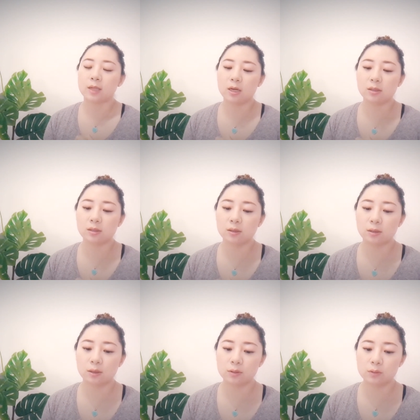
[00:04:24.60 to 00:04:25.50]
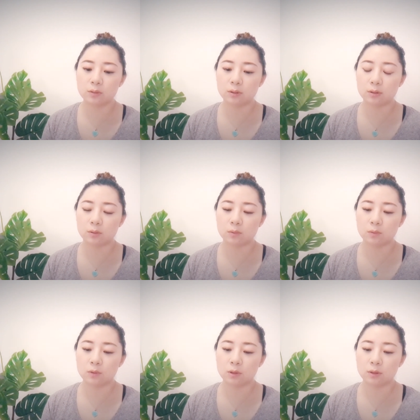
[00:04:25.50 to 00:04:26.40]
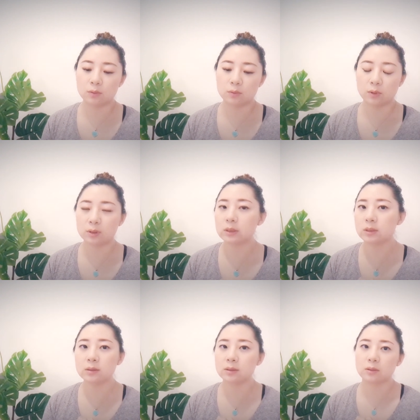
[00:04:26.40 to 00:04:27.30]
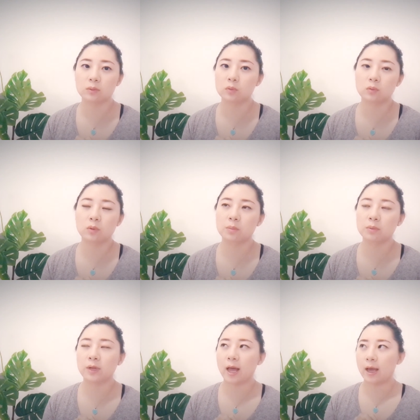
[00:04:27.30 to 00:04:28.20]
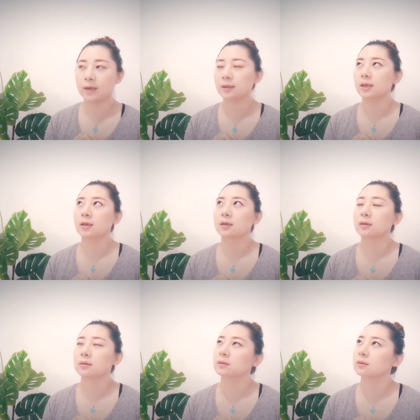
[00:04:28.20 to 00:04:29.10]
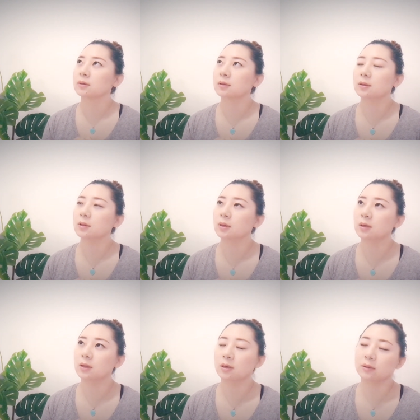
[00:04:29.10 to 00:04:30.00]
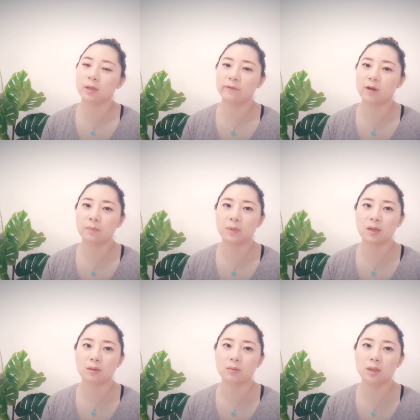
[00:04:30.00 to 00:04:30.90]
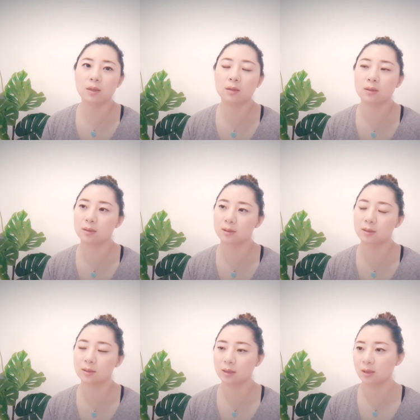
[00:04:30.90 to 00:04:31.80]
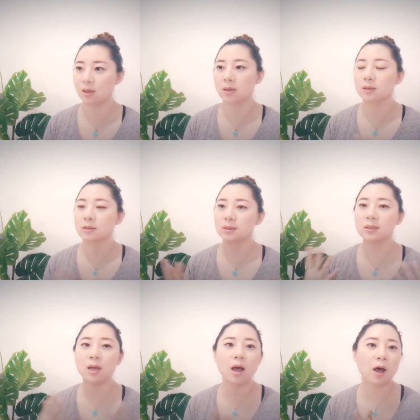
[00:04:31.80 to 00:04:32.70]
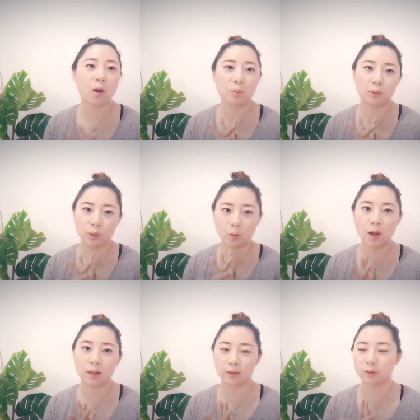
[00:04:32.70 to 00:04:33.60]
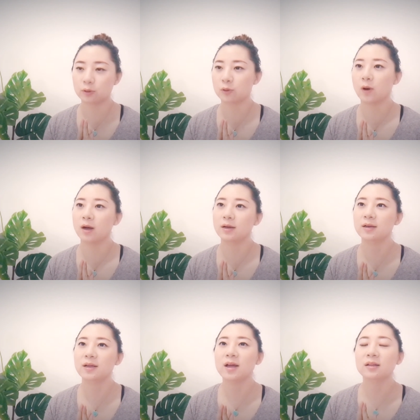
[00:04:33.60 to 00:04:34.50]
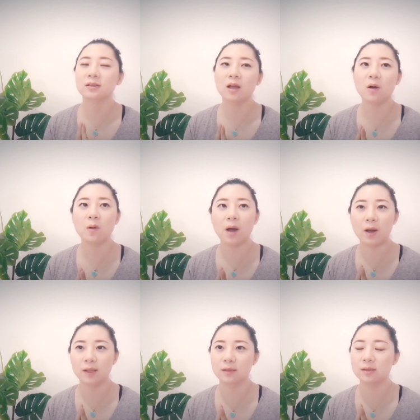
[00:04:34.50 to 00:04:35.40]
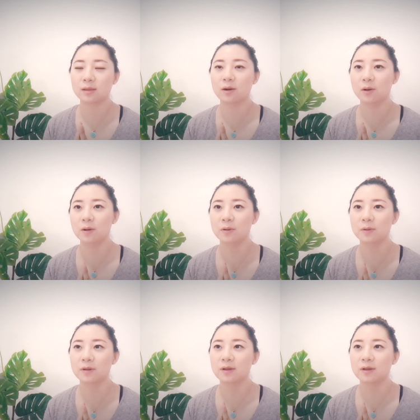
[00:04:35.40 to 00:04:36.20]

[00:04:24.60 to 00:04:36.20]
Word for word: 但是就是我觉得自己做不来那，呃，那方面，因为今天好不容易化了一个妆，等到我化完的时候。